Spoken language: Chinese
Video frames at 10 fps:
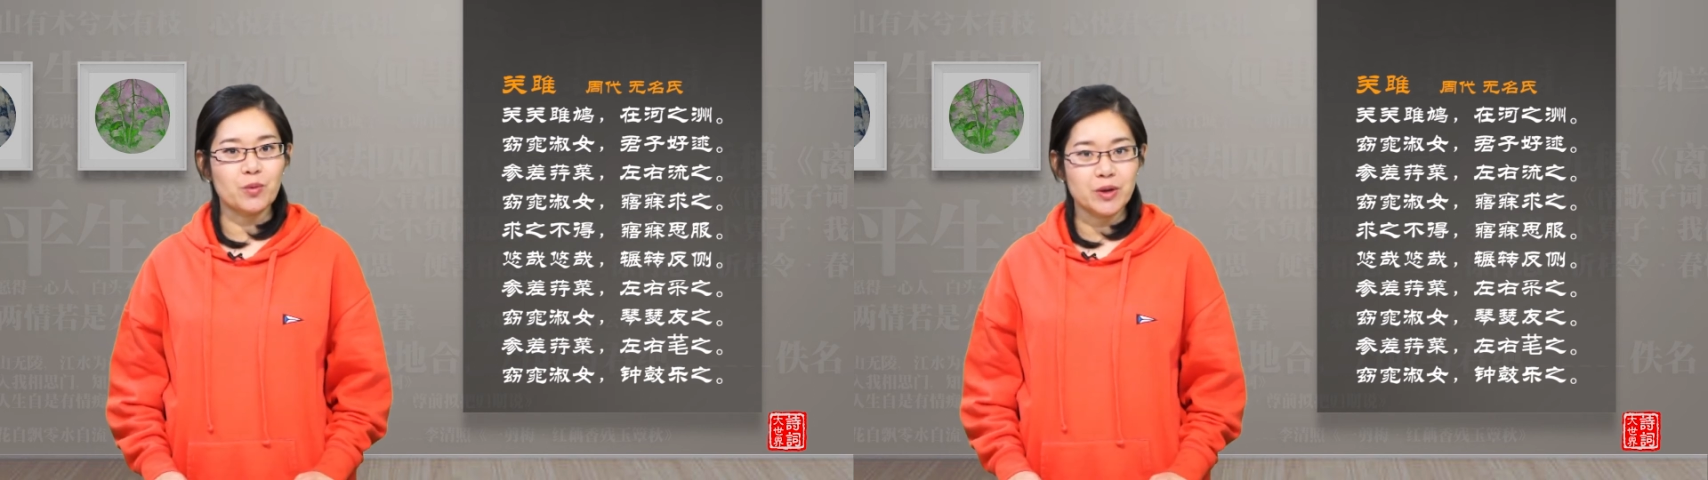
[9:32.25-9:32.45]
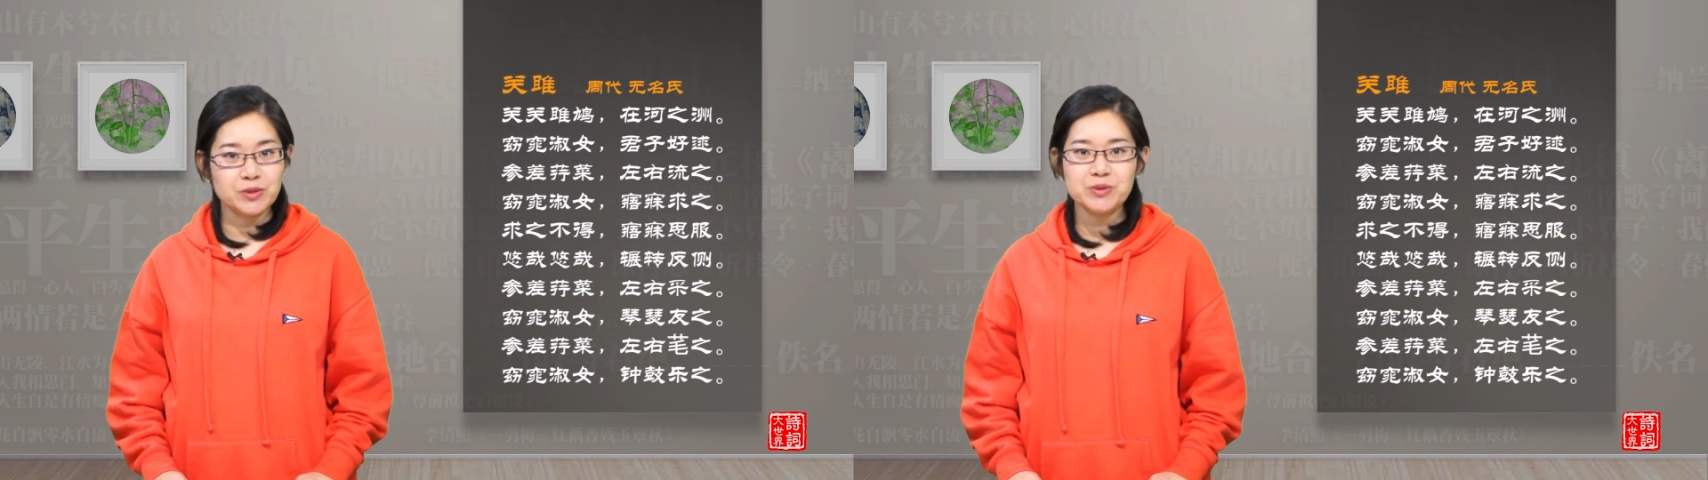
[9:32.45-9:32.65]

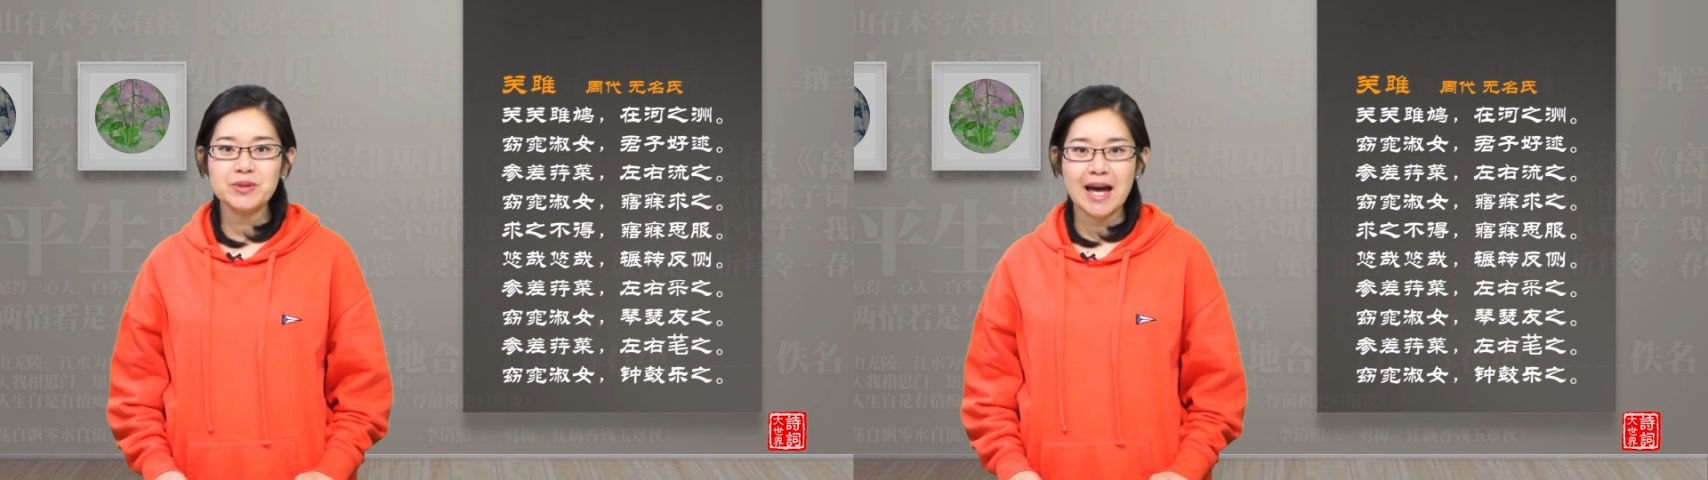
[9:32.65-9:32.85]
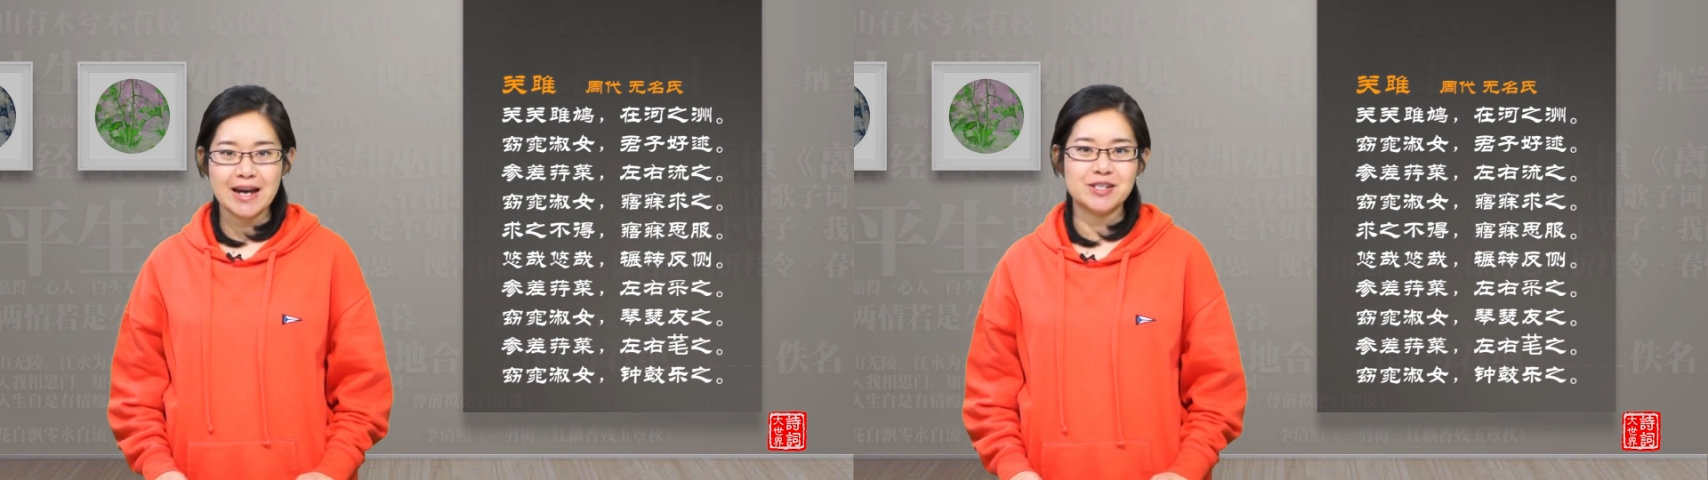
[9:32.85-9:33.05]
关雎》
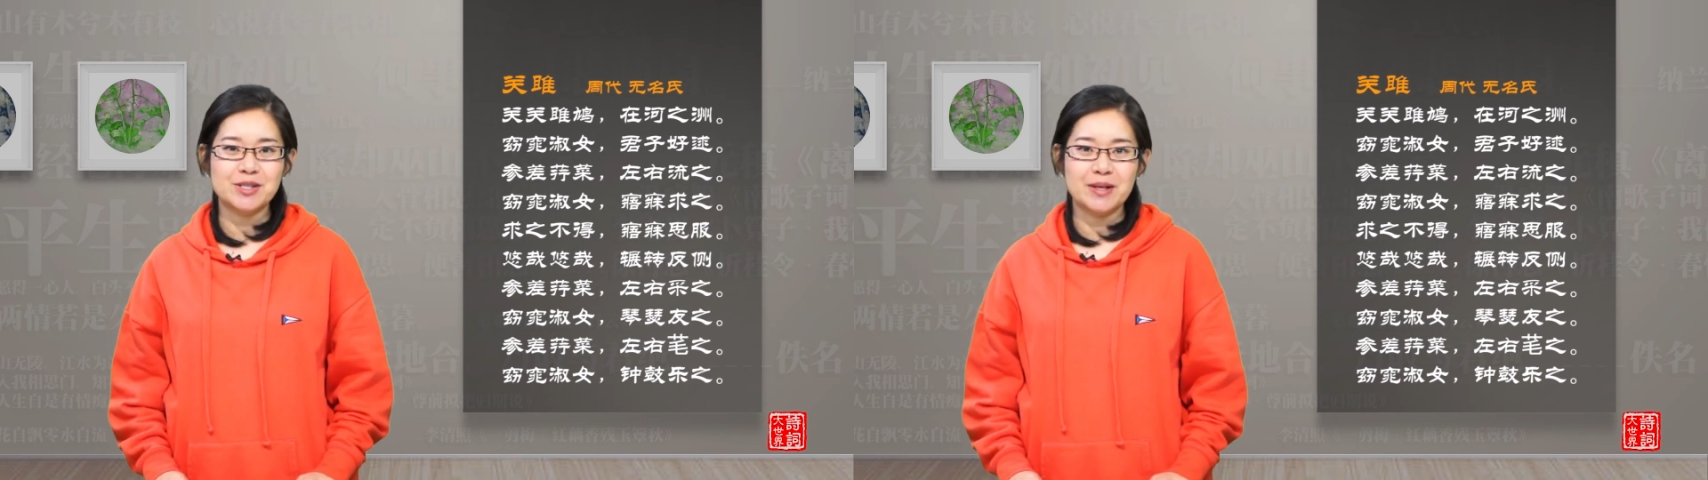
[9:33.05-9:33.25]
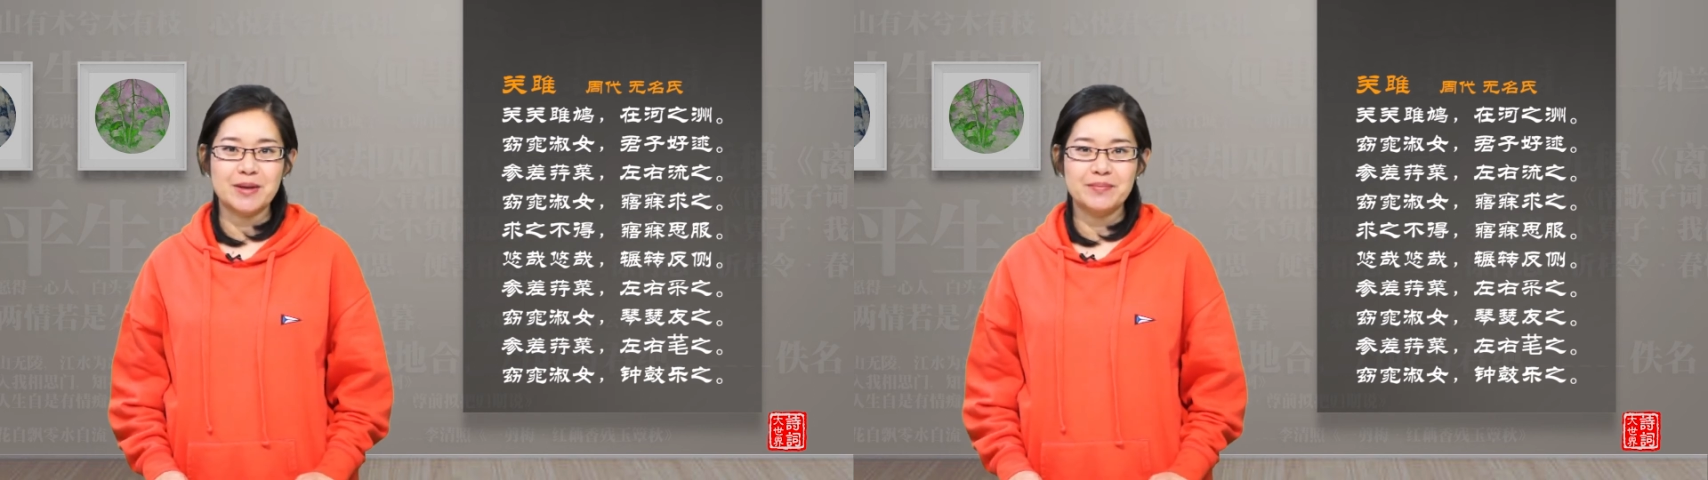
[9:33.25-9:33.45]
开始
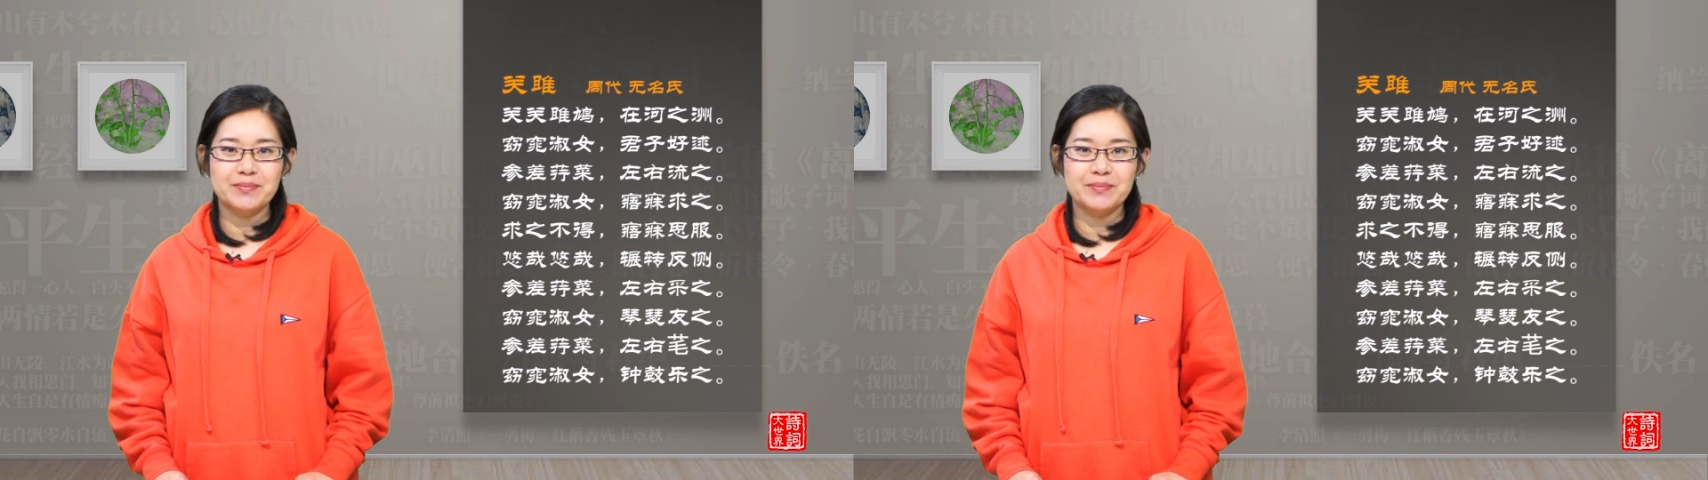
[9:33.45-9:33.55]
了，